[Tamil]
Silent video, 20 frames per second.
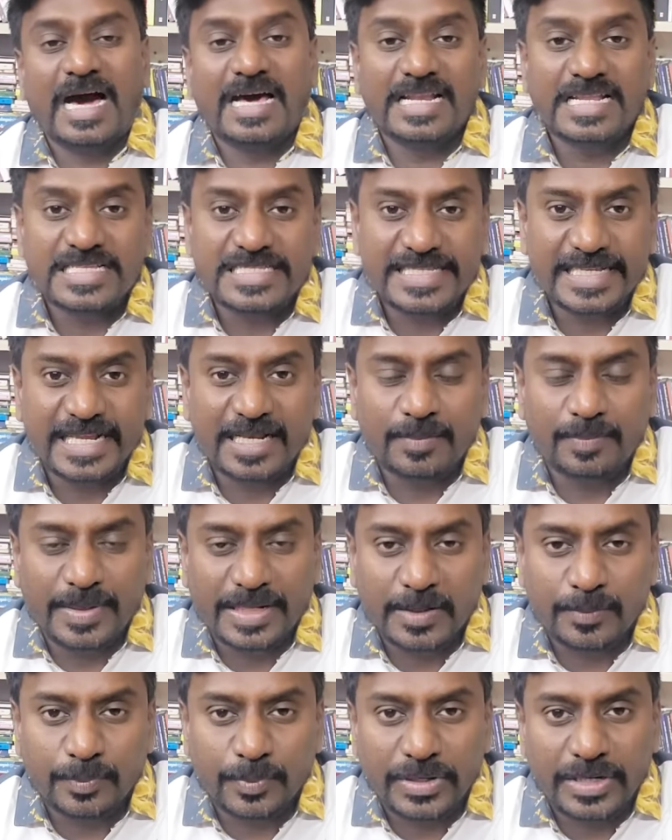அரசியல்
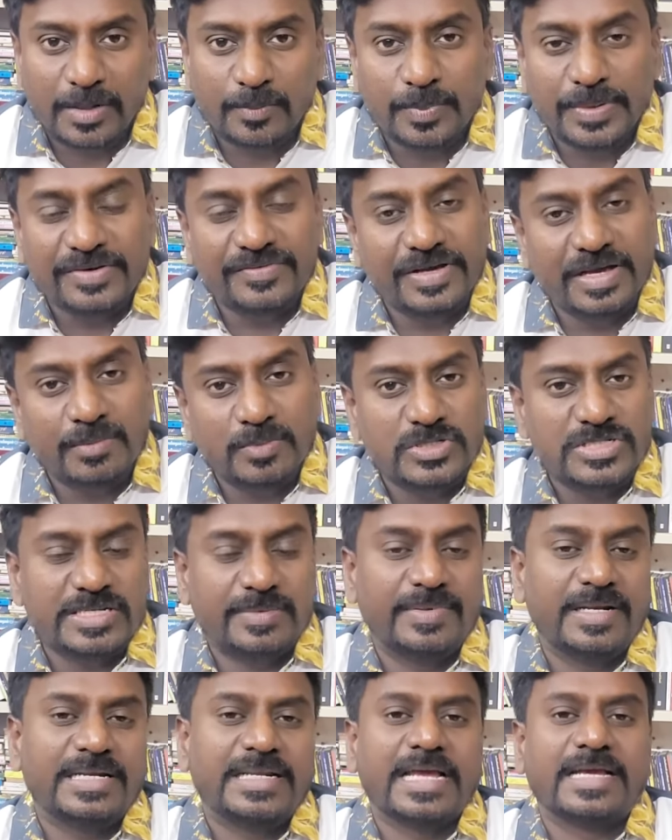பரப்புரையில் போய் விடாமுயற்சி
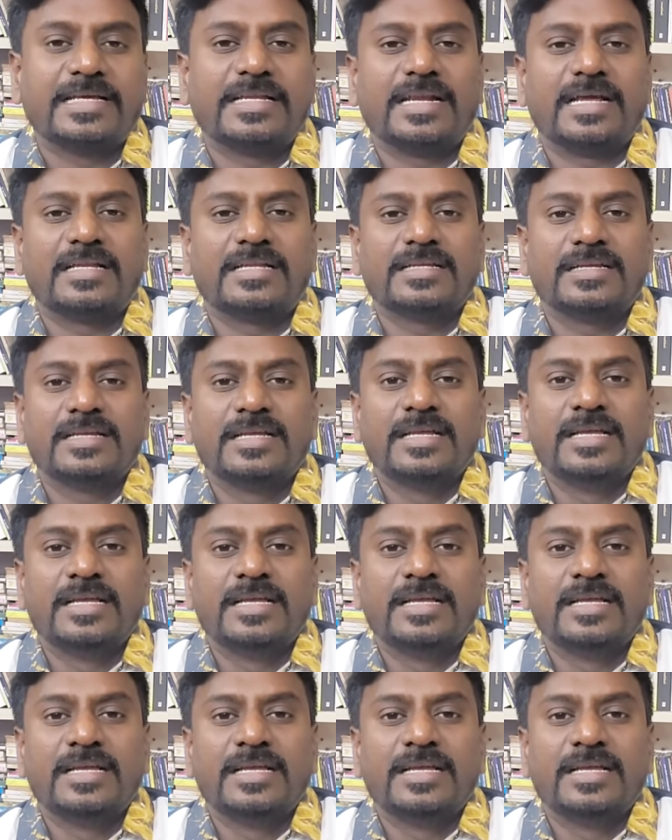அப்டேட் கேட்குறார்